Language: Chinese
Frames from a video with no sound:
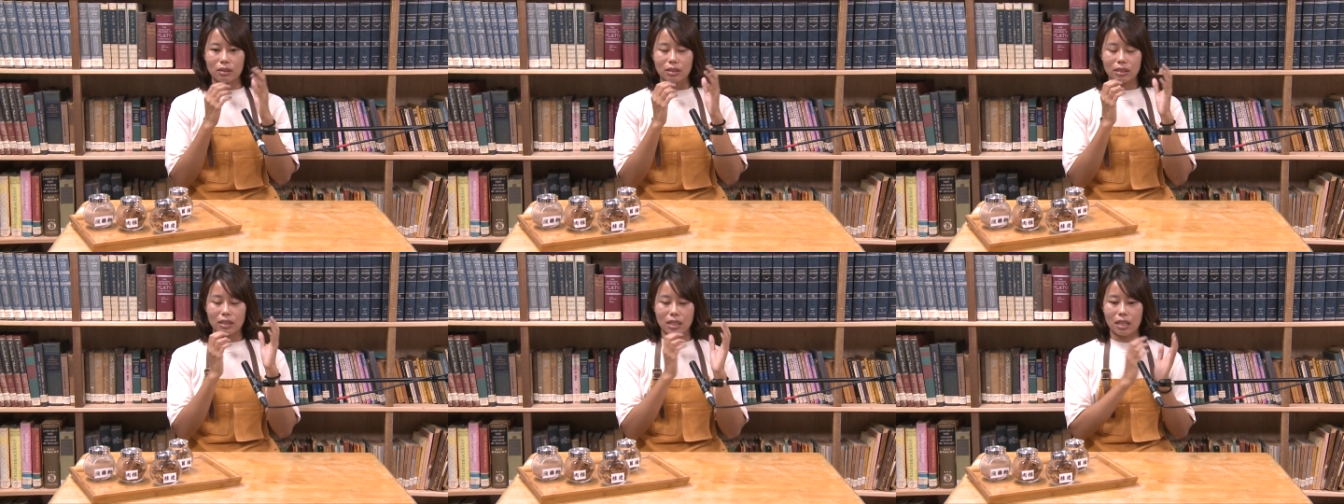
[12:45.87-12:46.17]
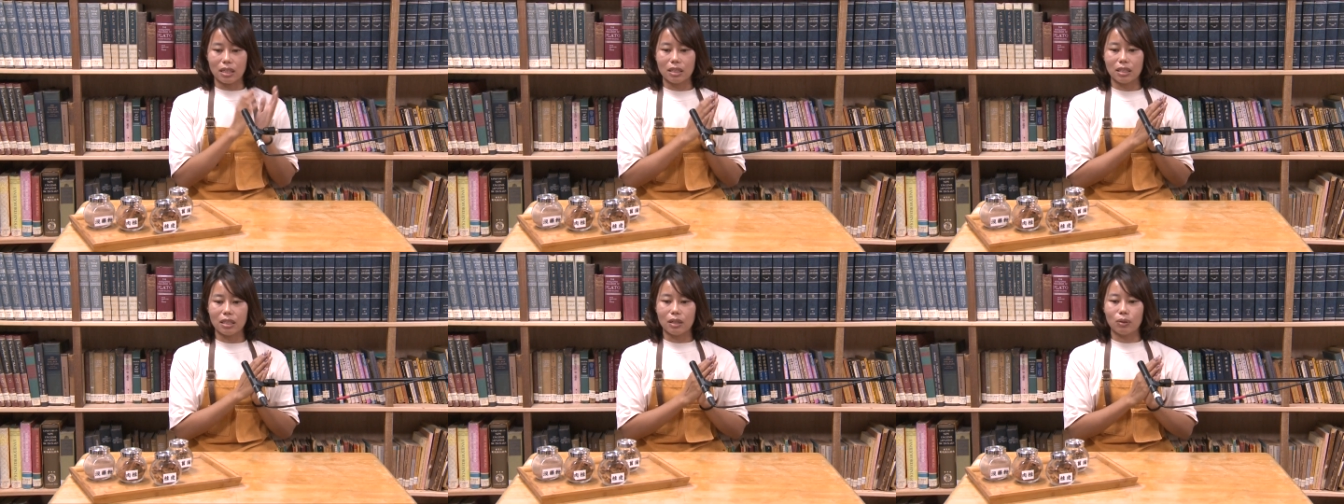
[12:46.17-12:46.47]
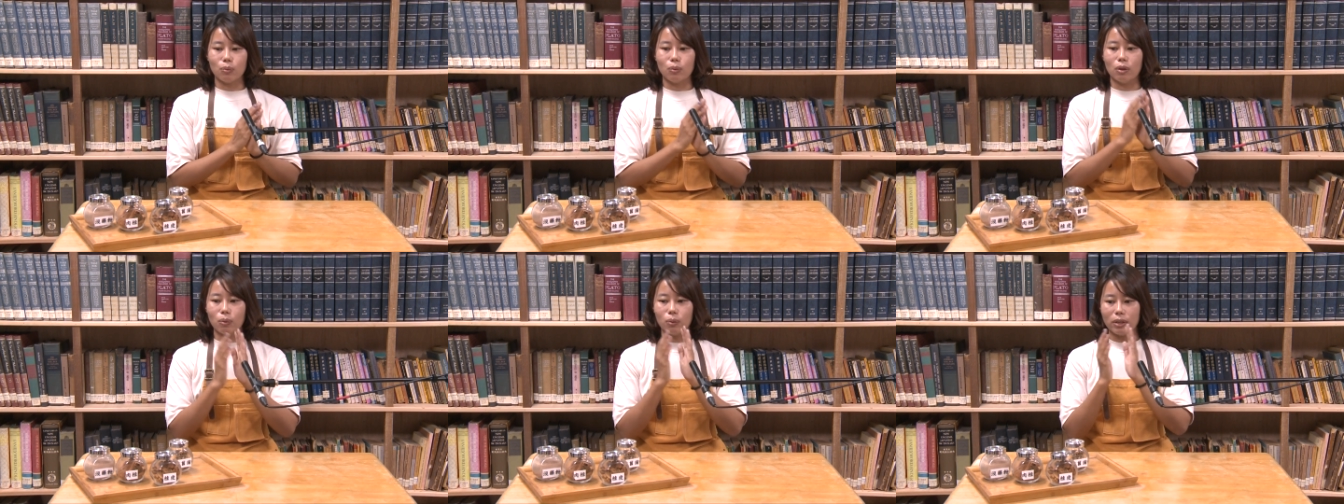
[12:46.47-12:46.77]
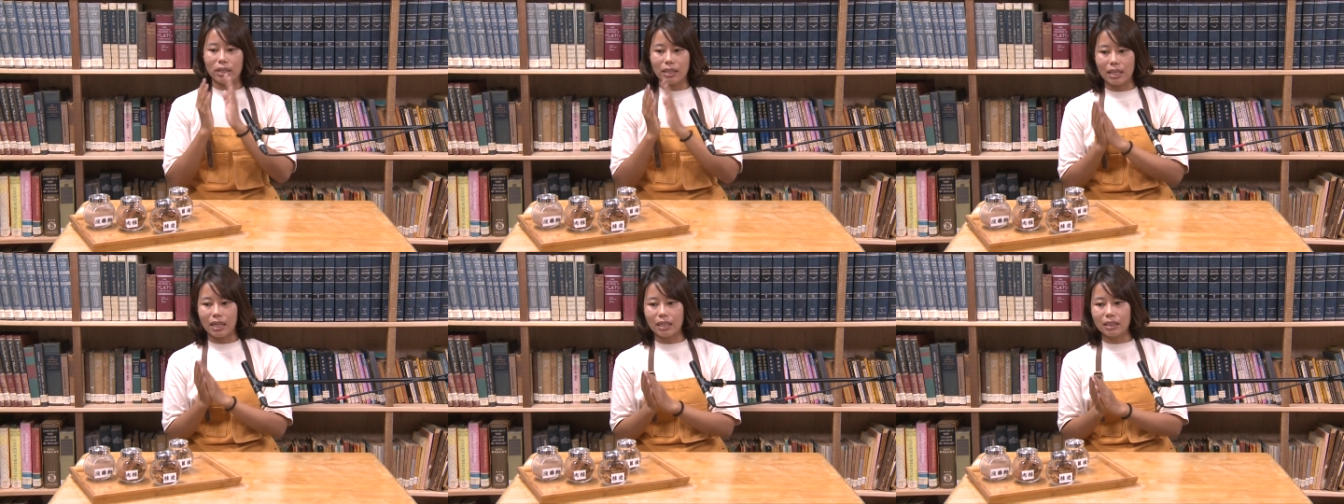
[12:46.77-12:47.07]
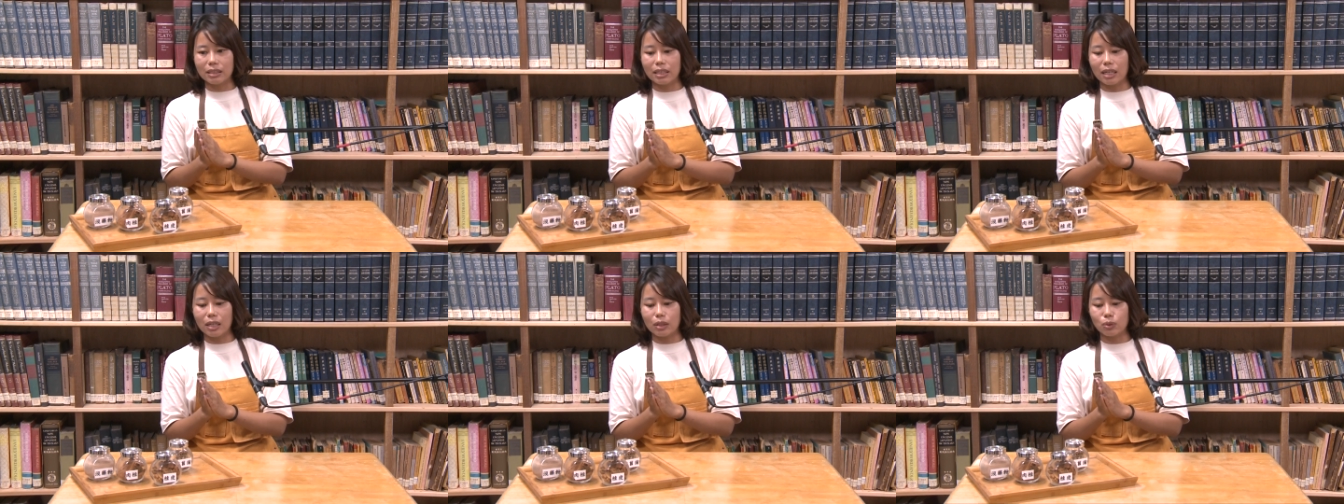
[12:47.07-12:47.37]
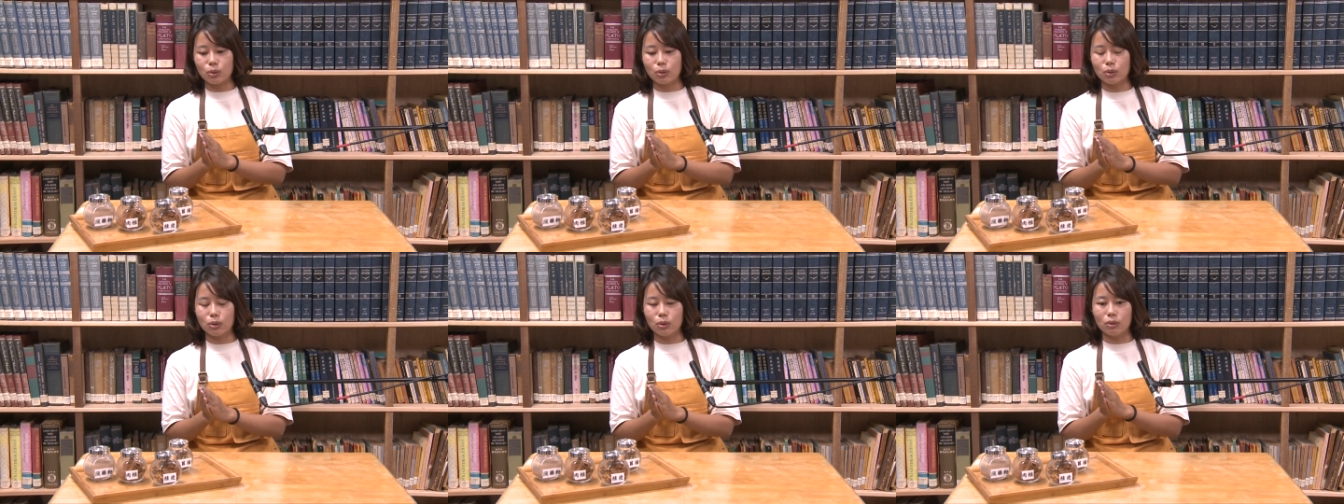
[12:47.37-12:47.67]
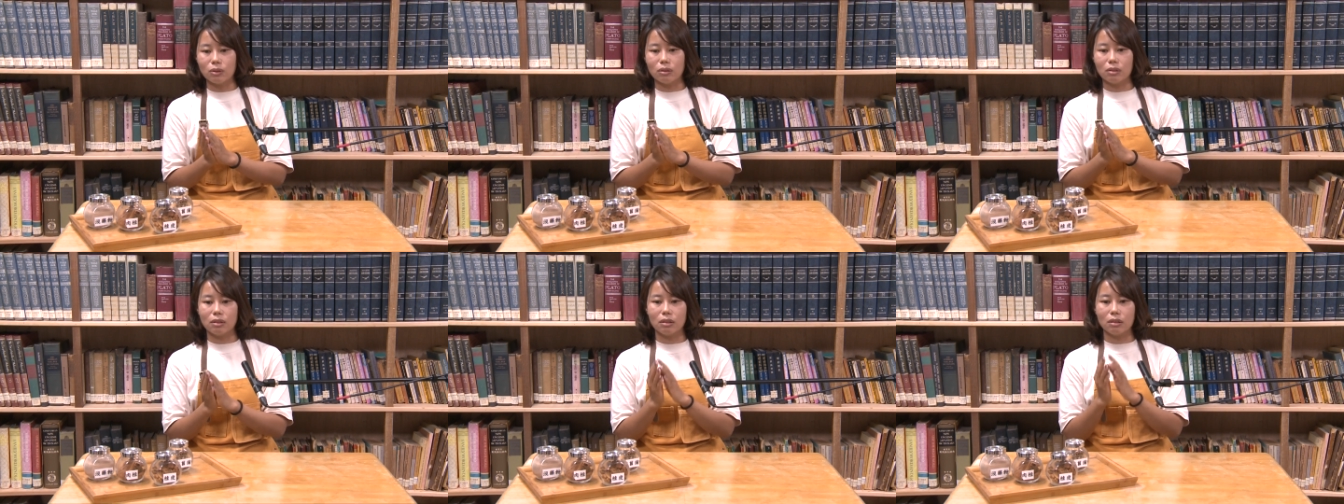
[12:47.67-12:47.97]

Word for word: 前一天我回娘家去，